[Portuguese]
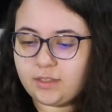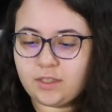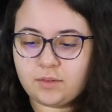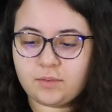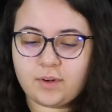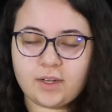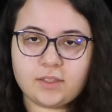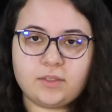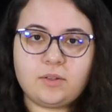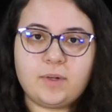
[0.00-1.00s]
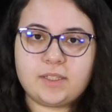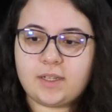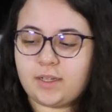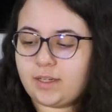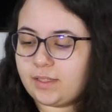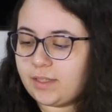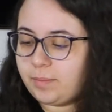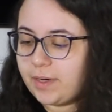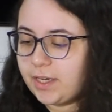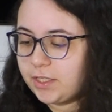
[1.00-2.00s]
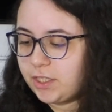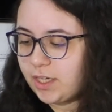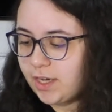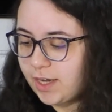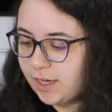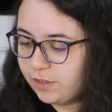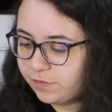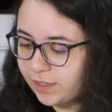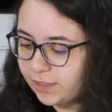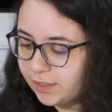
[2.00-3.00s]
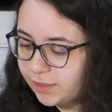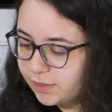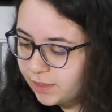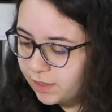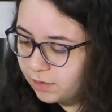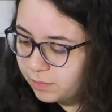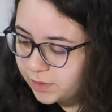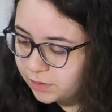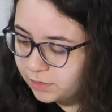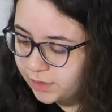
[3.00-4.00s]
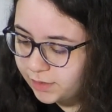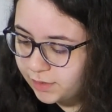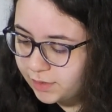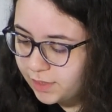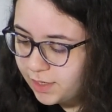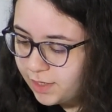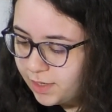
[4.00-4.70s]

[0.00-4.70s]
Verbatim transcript: Então, sobre essa, essa parte, ele fala algumas coisas.